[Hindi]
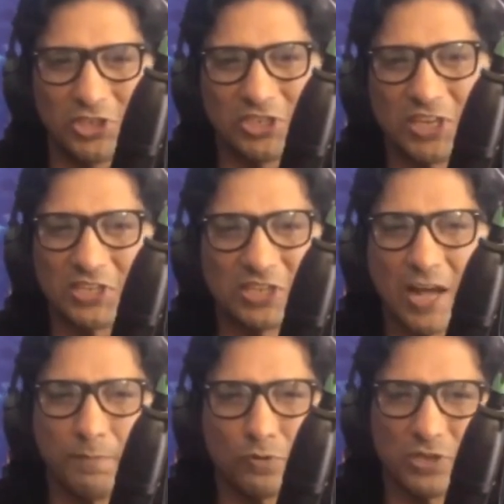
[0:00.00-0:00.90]
जिसे
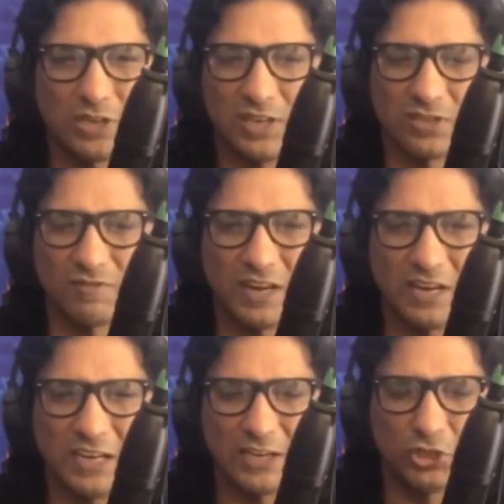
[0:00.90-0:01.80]
सांपों से
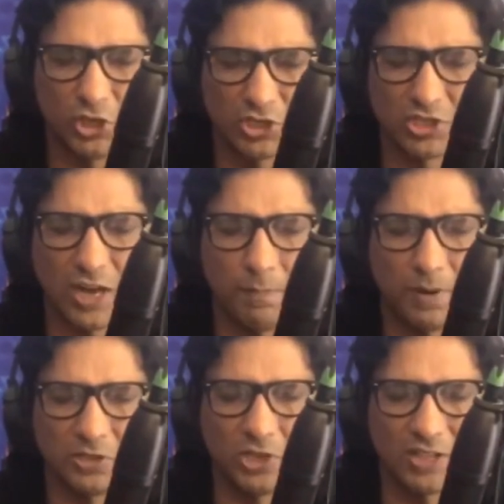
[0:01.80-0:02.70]
डसवाने का चस्का
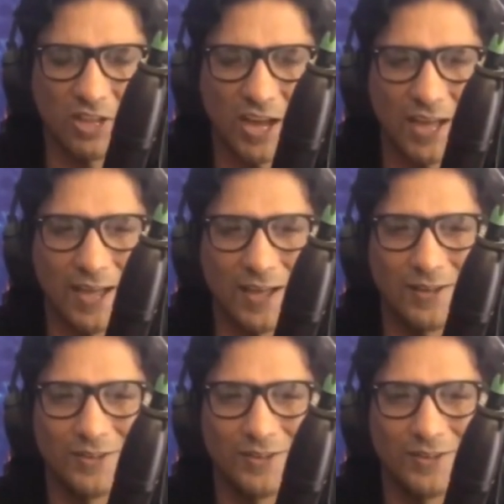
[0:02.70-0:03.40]
पड़ जाता है